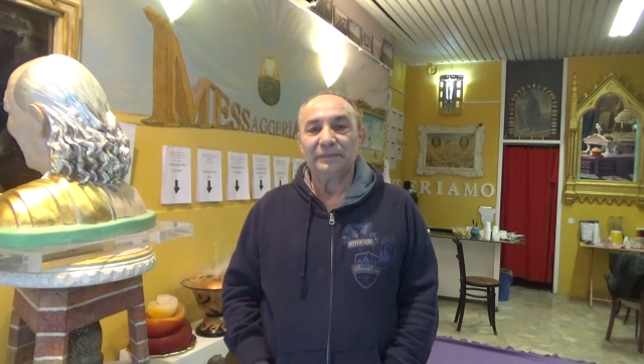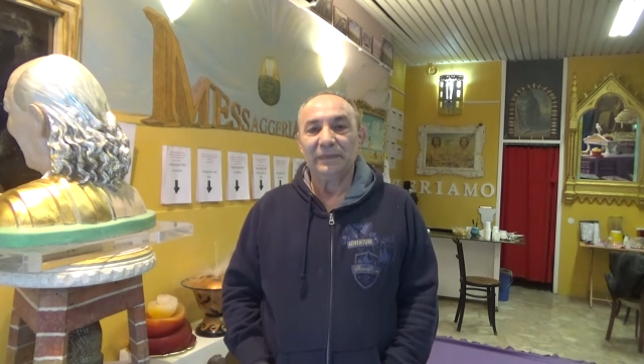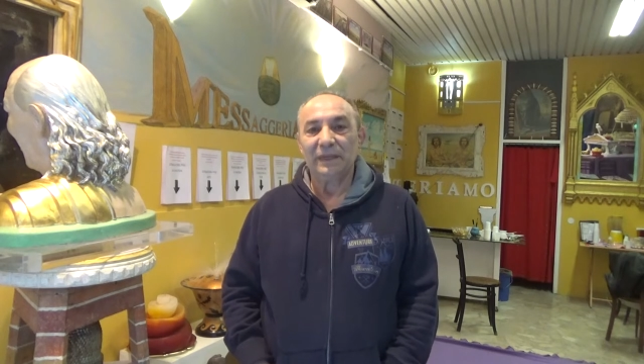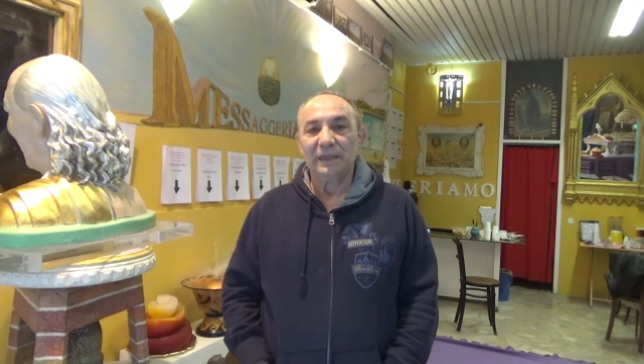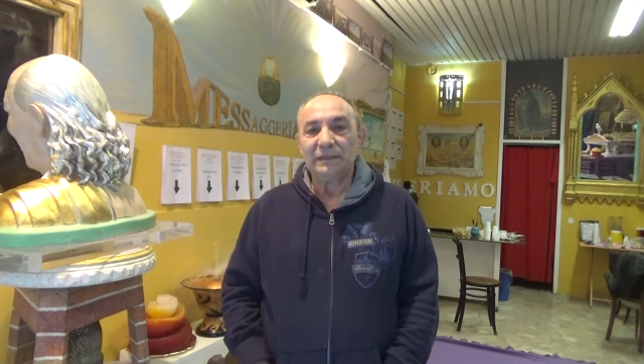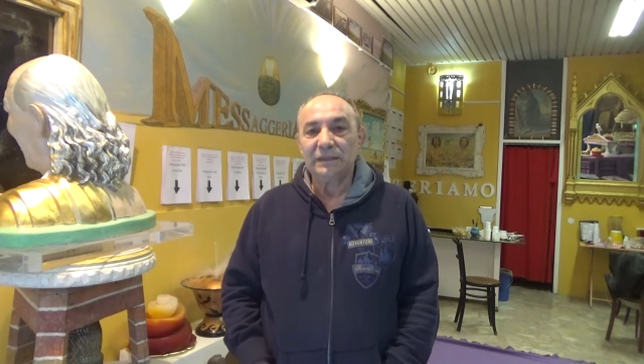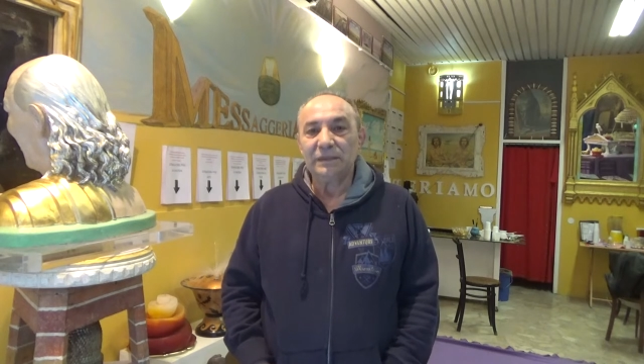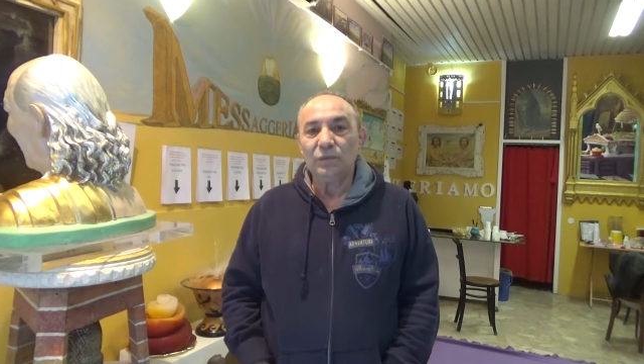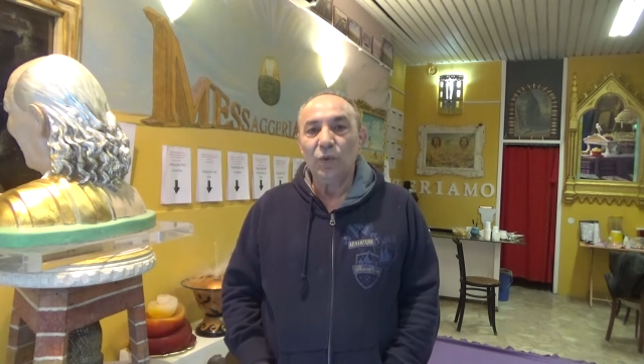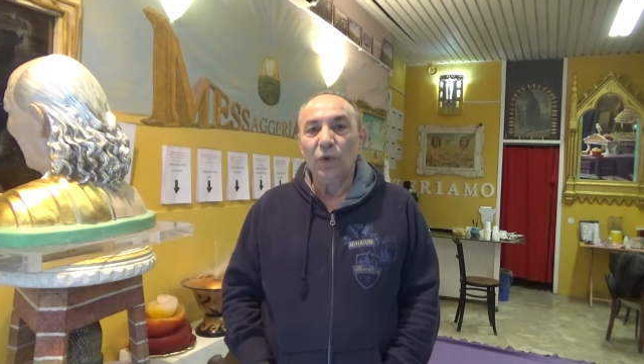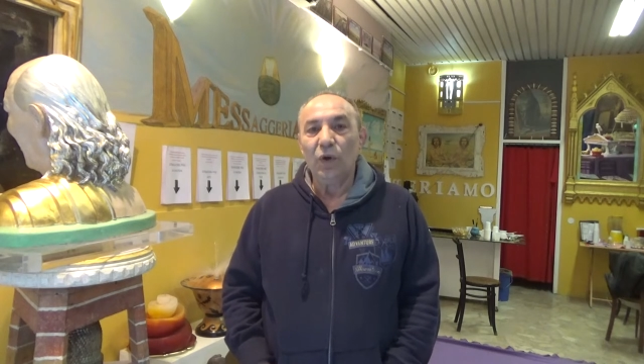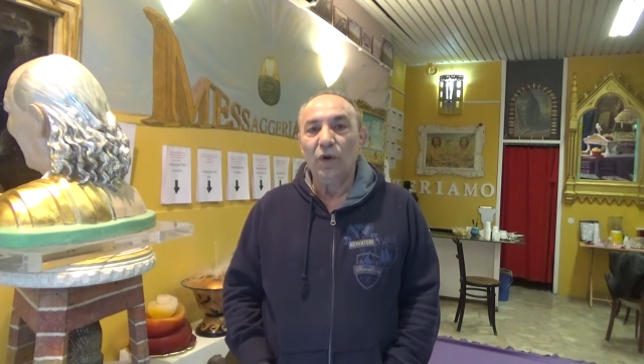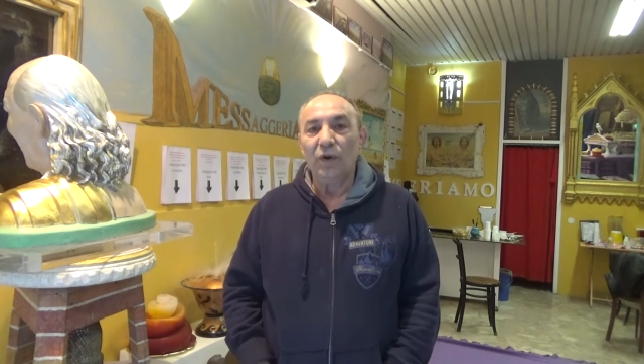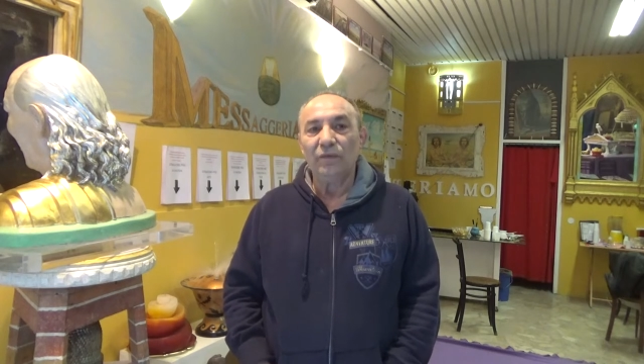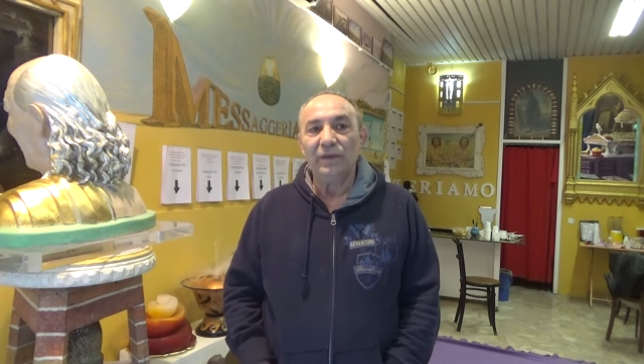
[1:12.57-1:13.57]
che ci
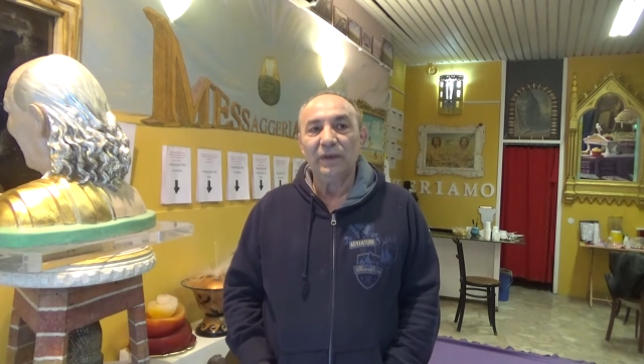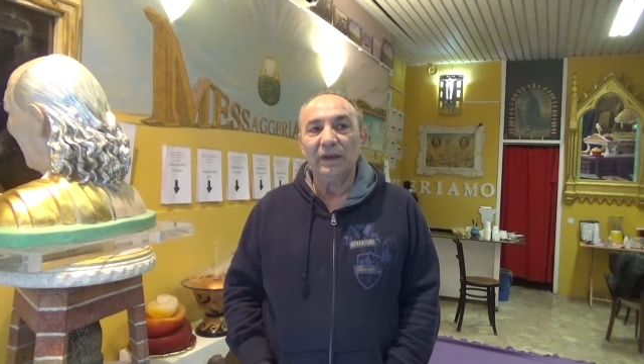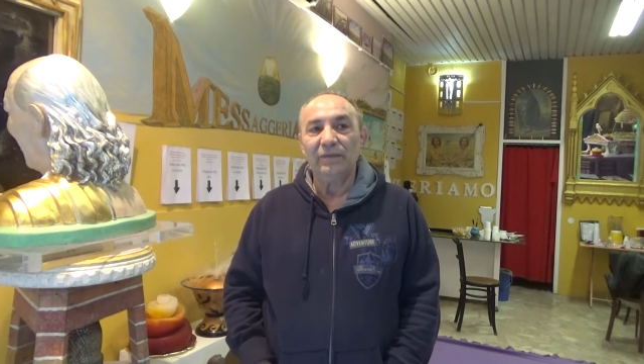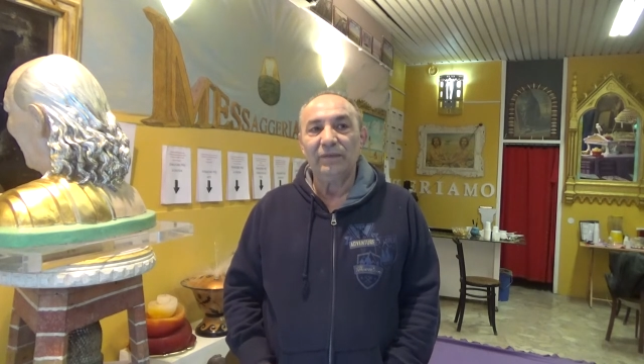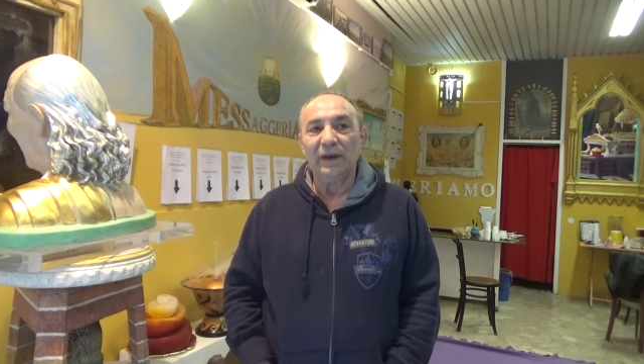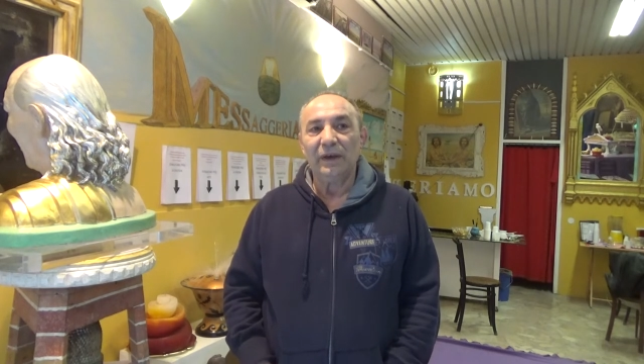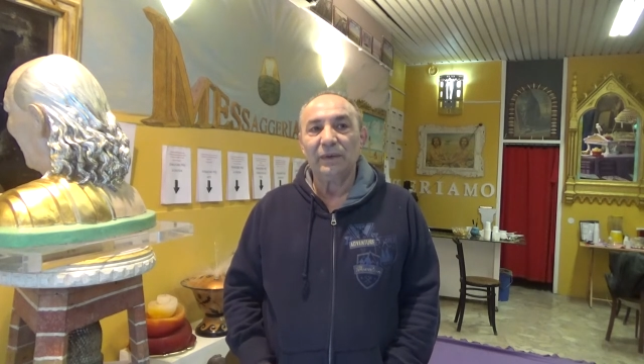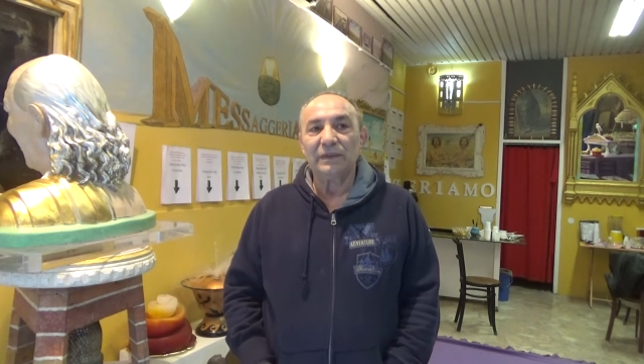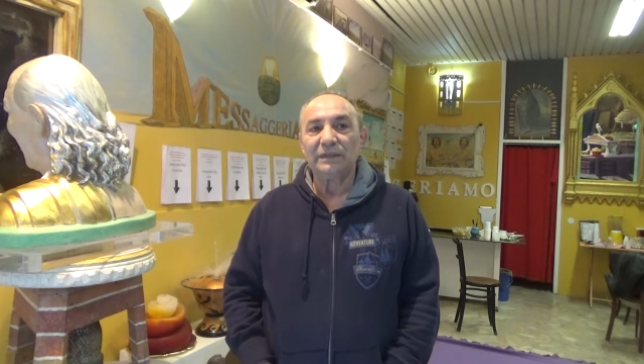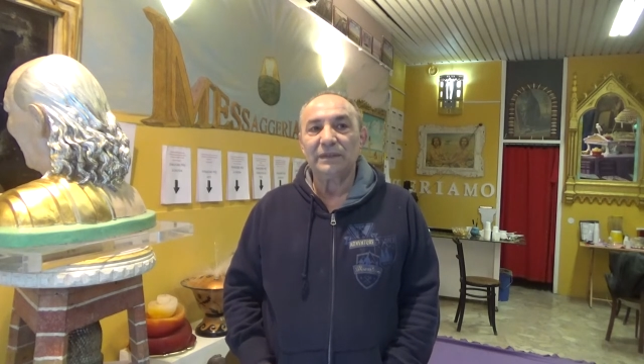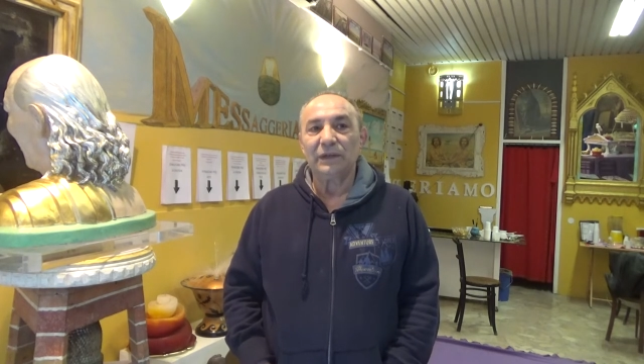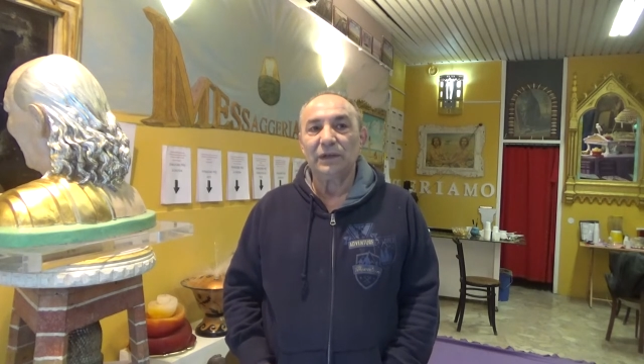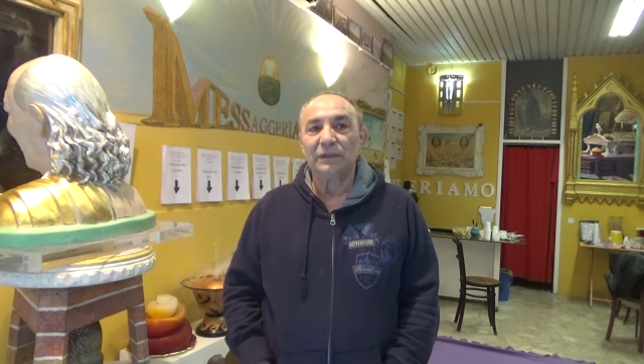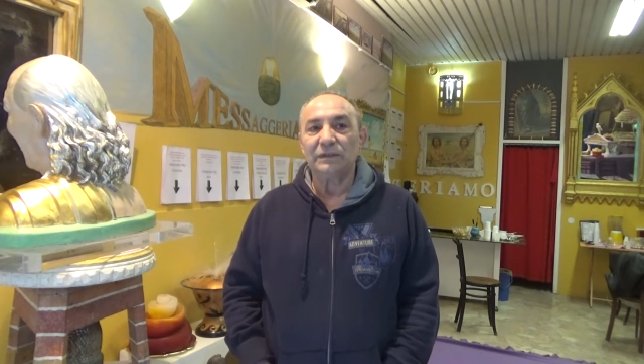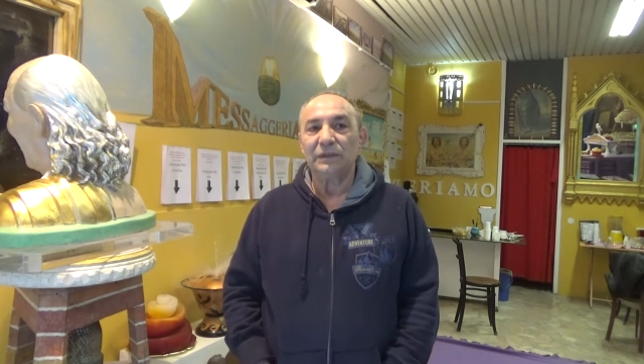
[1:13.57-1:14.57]
muove a fare queste
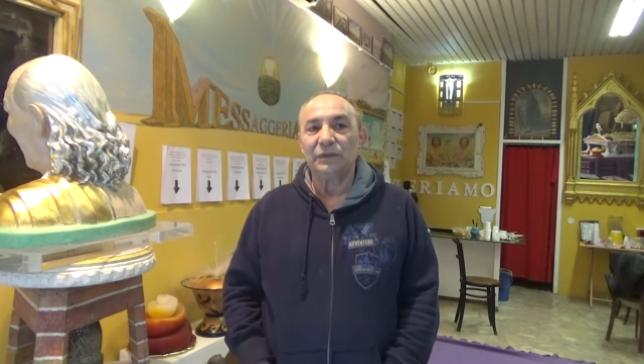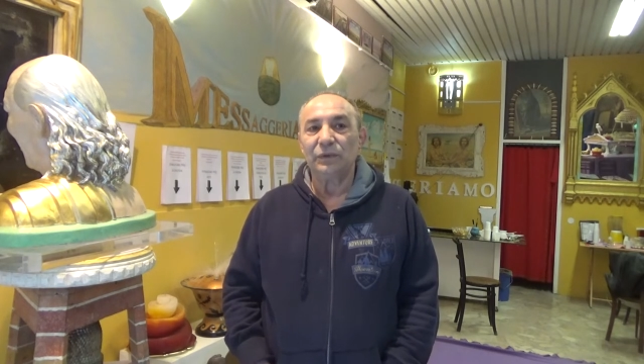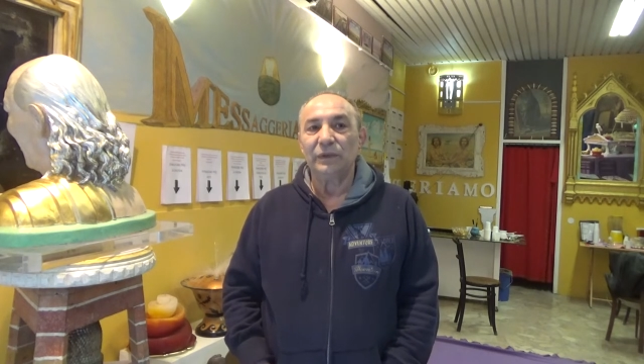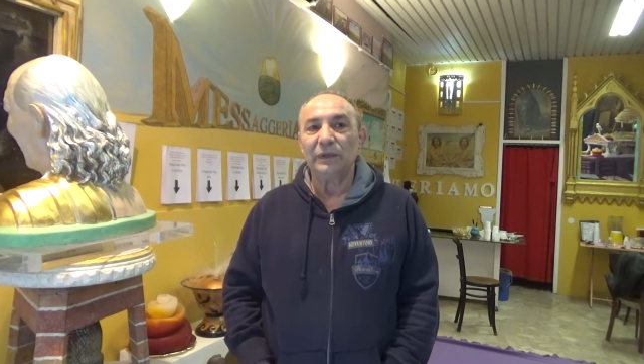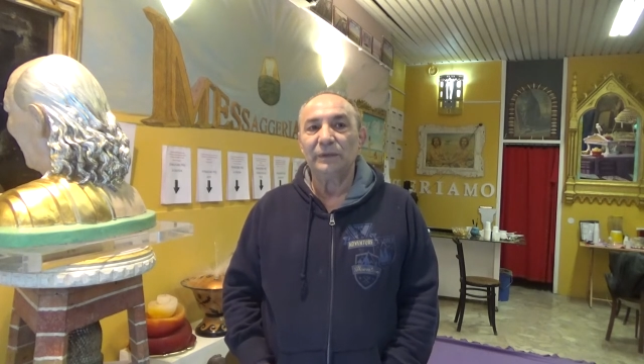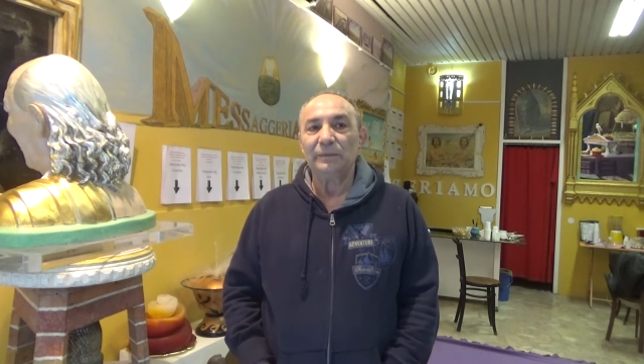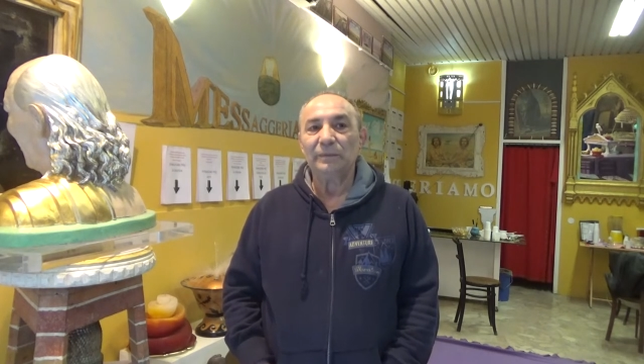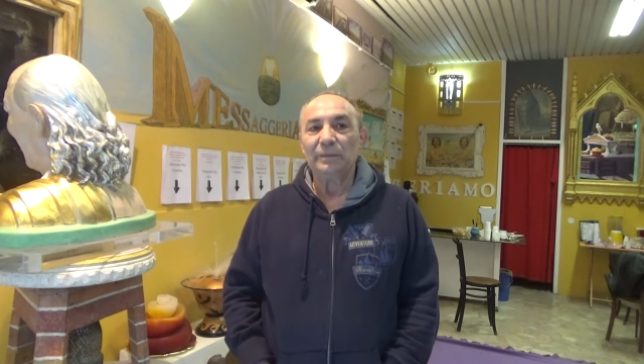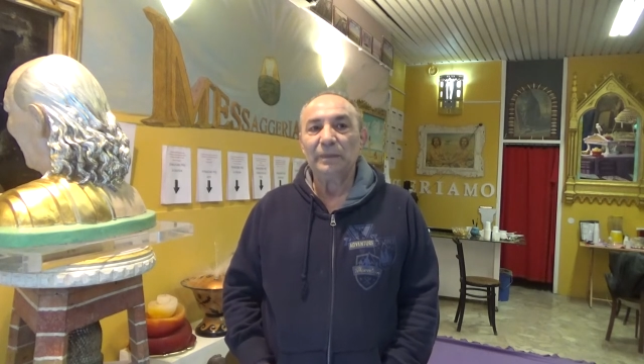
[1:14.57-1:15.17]
cose qui?